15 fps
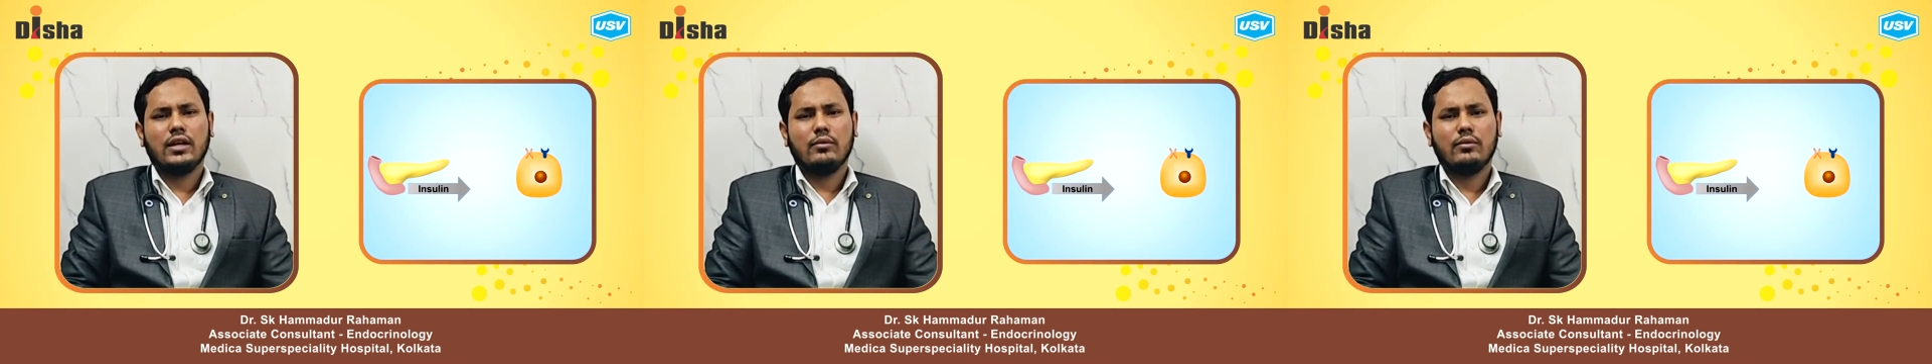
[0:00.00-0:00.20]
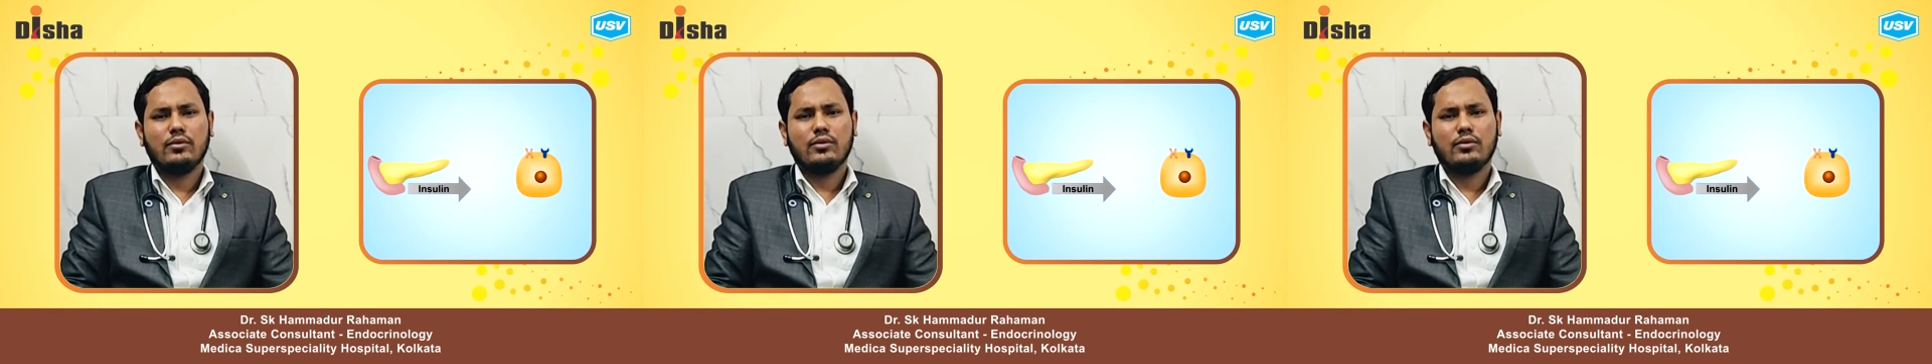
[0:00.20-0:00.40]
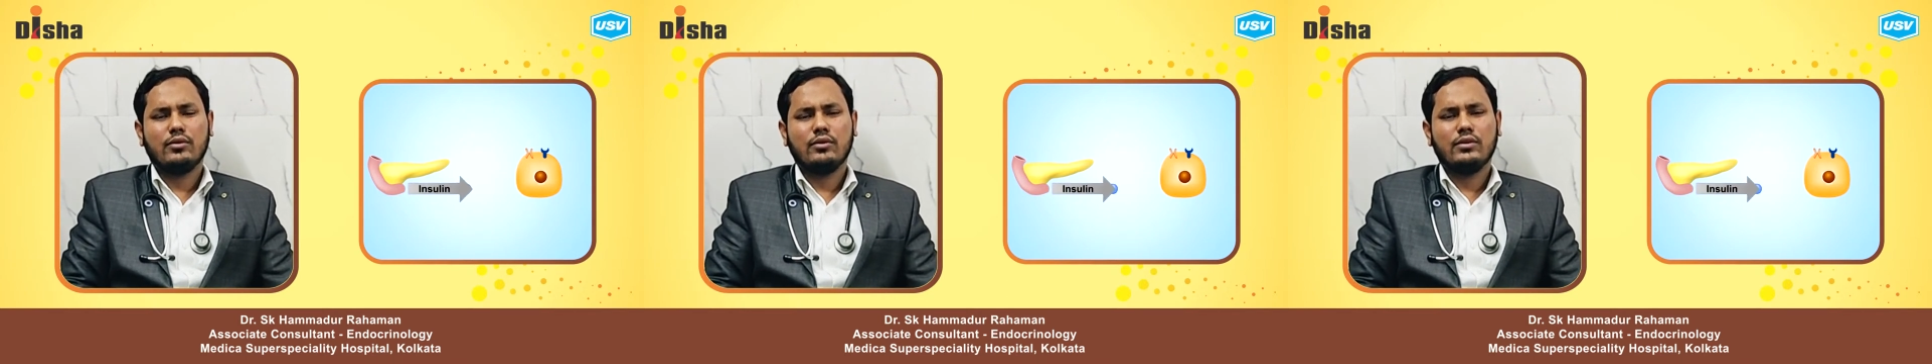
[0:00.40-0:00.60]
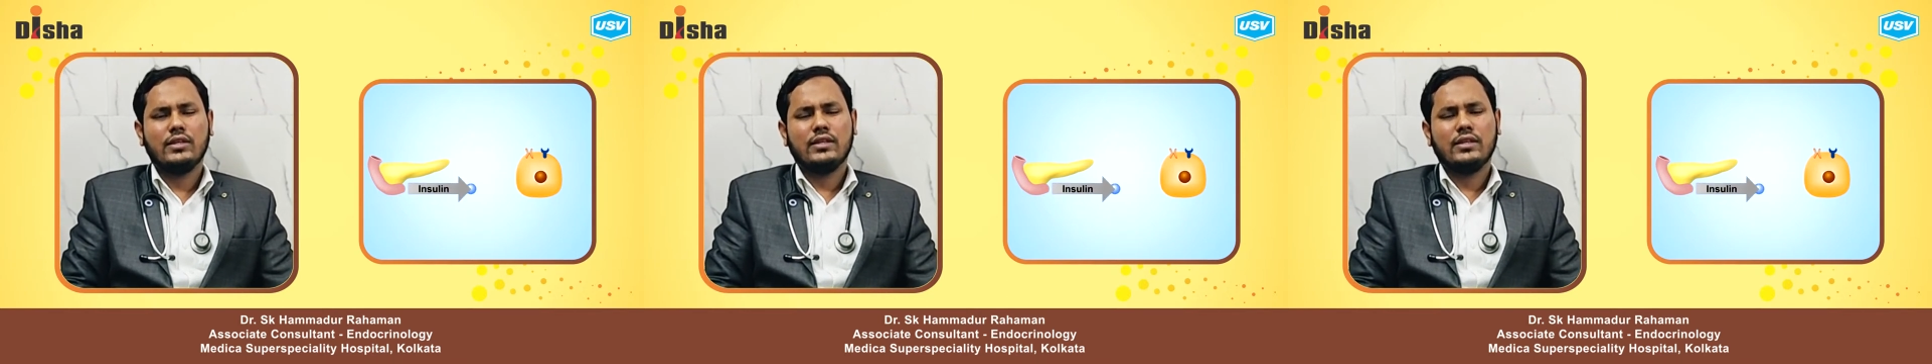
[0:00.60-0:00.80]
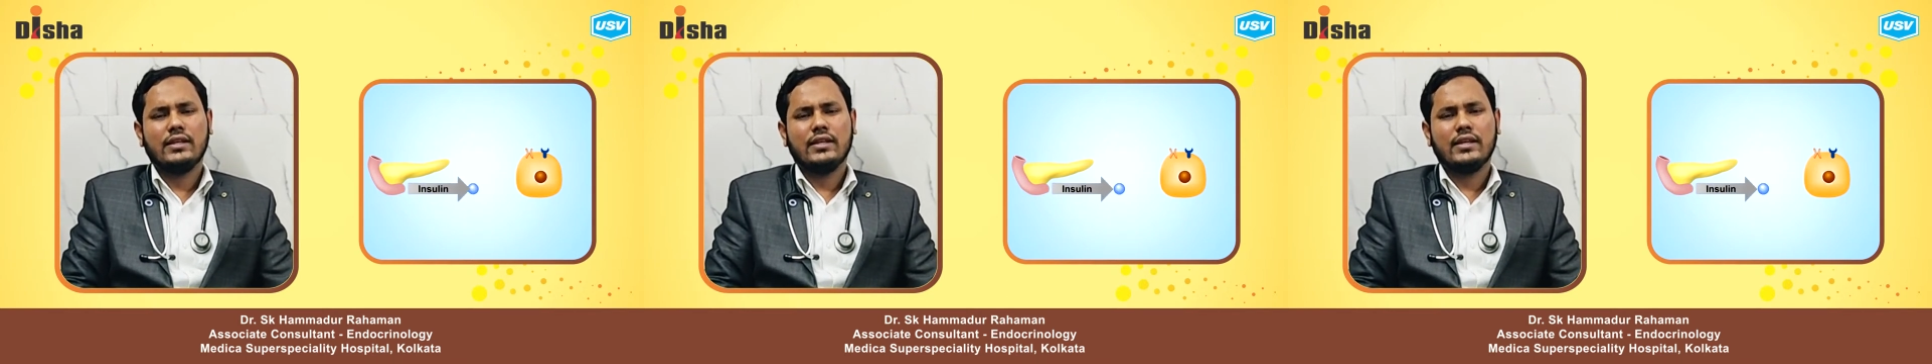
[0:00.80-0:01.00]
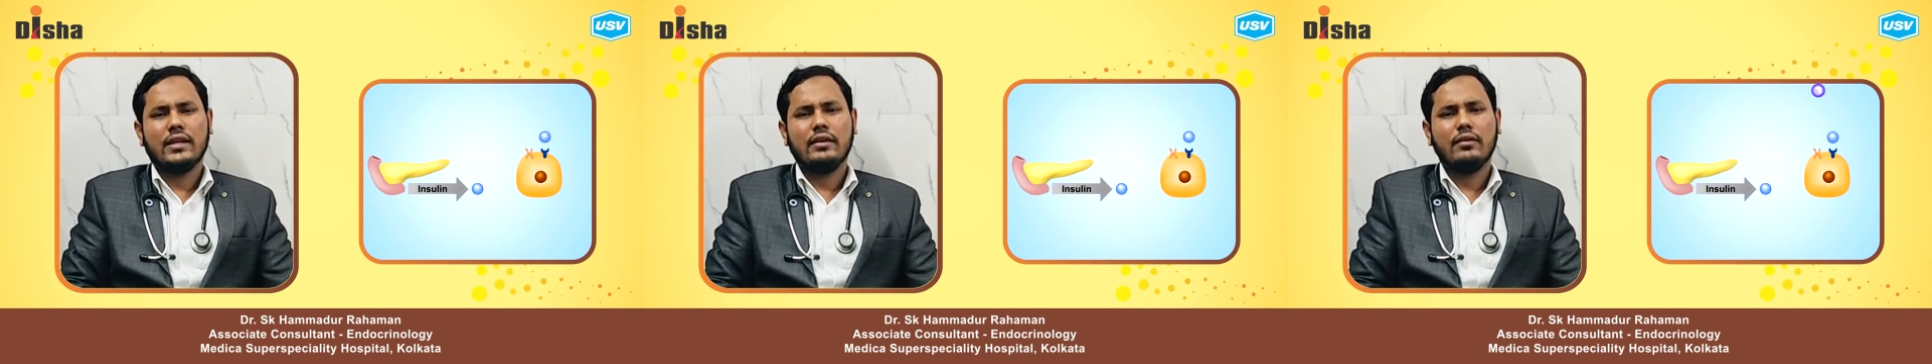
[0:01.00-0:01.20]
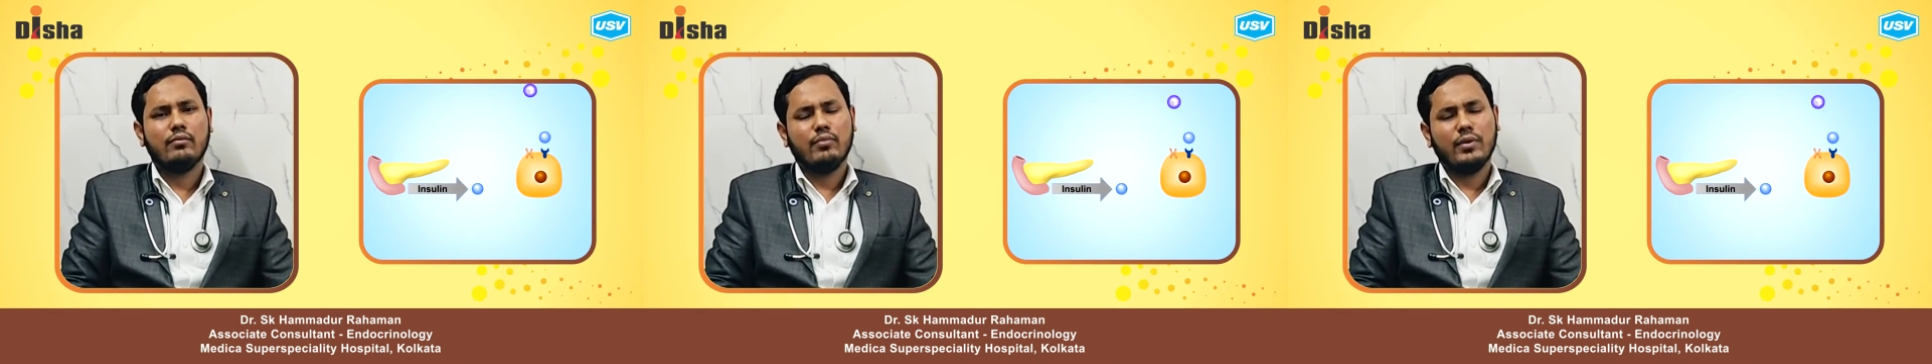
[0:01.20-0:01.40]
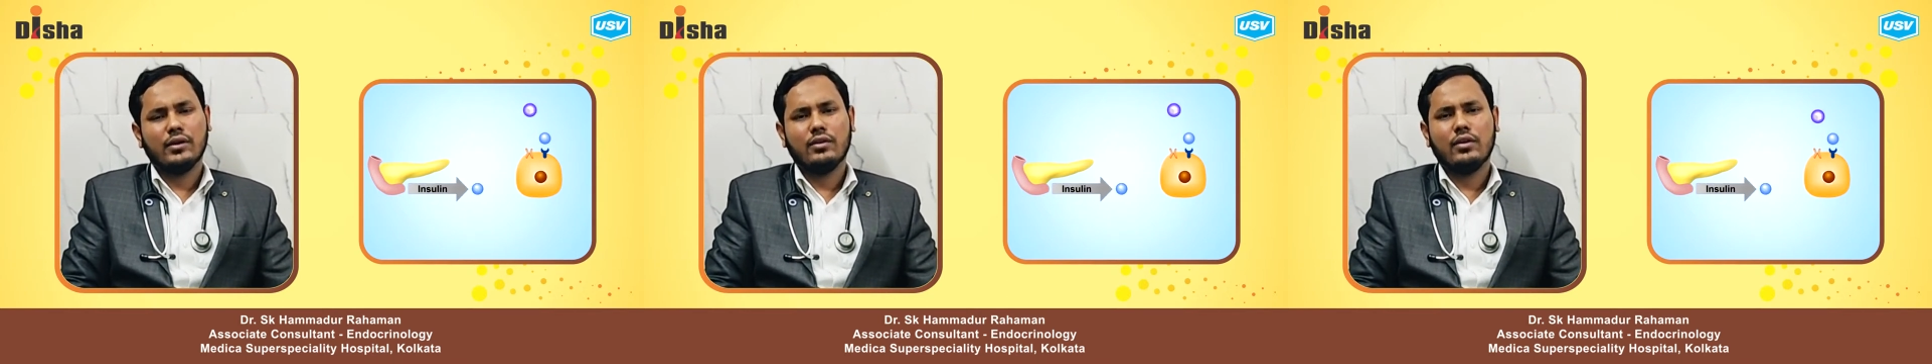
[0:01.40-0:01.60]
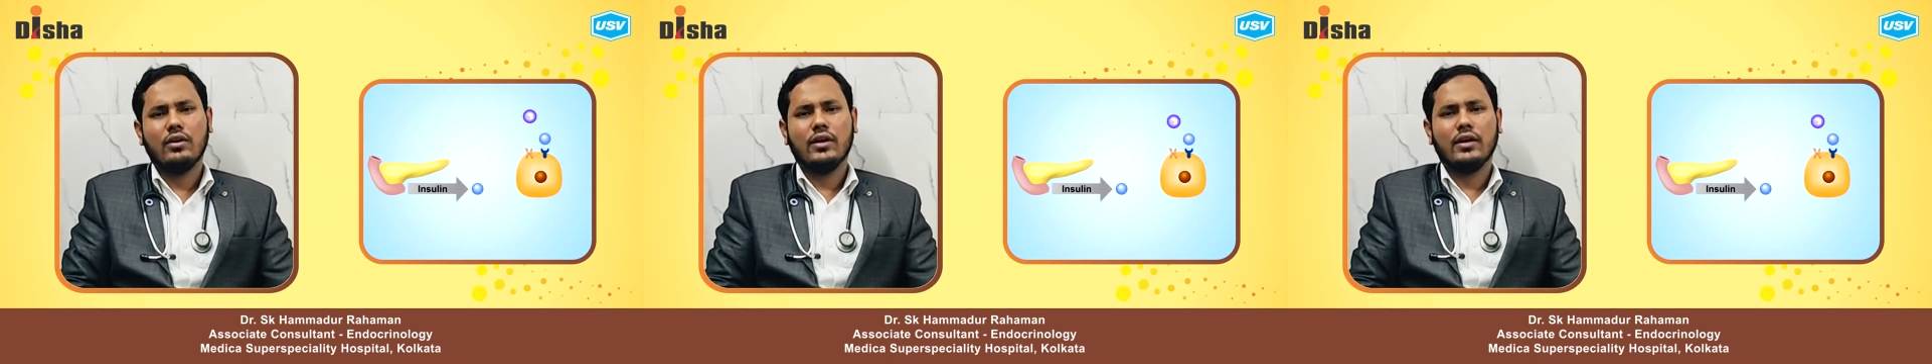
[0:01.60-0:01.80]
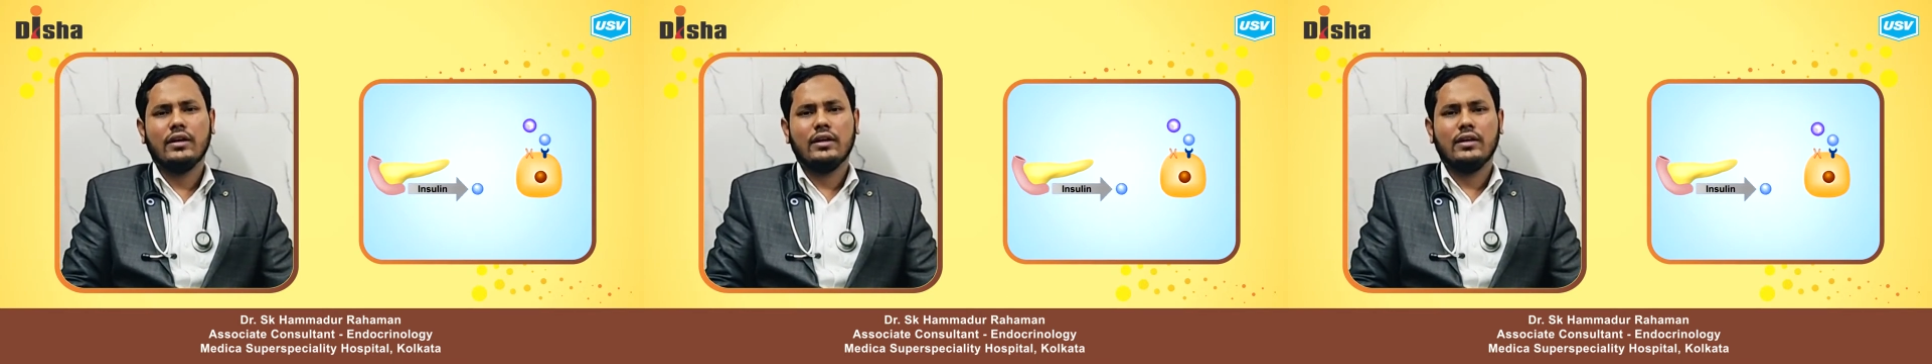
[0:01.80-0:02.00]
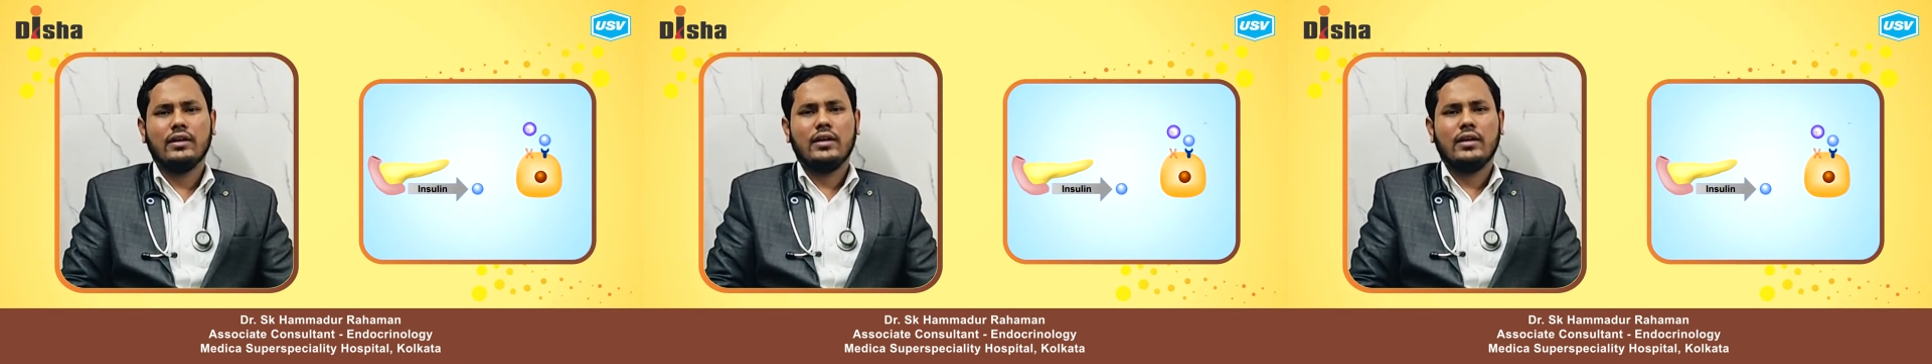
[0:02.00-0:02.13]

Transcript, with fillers: নামক গ্রন্থি থেকে বের হয়